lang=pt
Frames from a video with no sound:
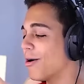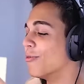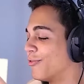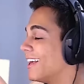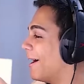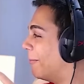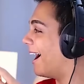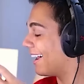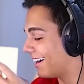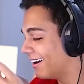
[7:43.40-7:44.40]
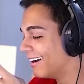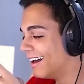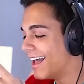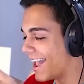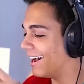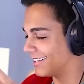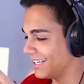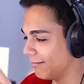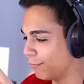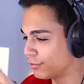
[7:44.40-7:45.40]
confia na bala, é
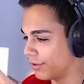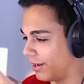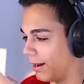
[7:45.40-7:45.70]
assim que funciona,